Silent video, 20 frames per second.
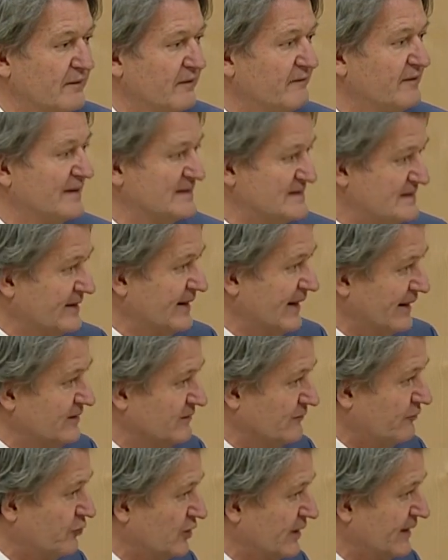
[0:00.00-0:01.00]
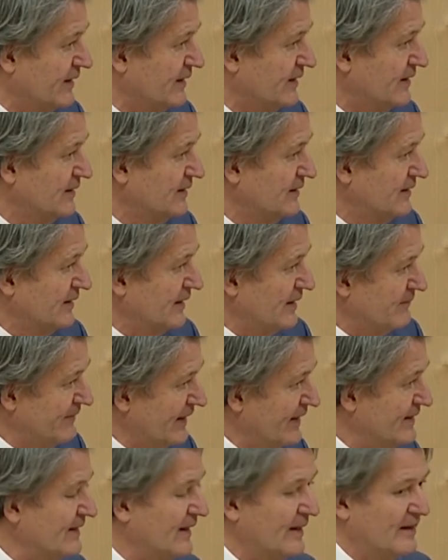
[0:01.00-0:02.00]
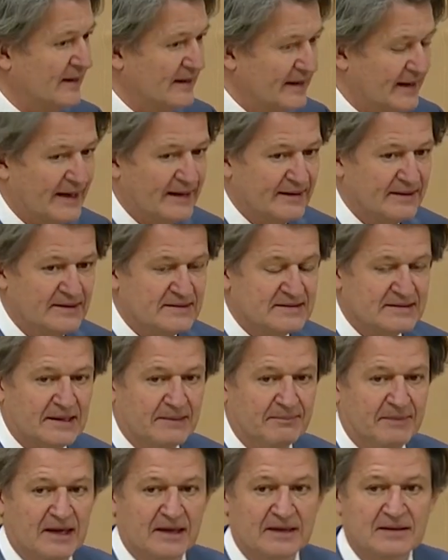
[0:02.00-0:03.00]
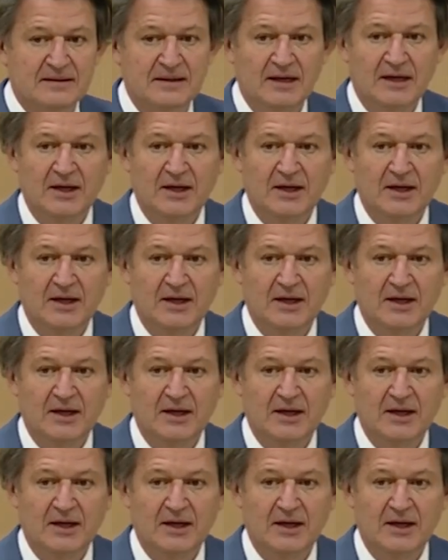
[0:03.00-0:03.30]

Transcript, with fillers: aber wir sind vorher, haben ein Jahr lang gar nichts gemacht.